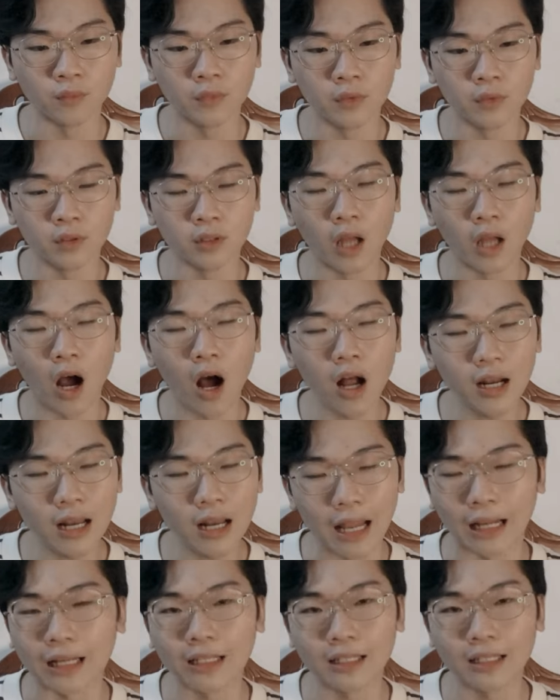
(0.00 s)
Đó
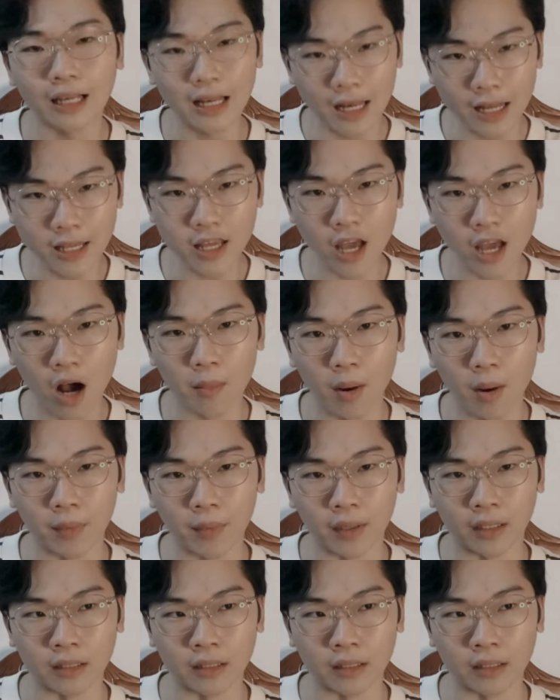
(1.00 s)
là cái lý do mà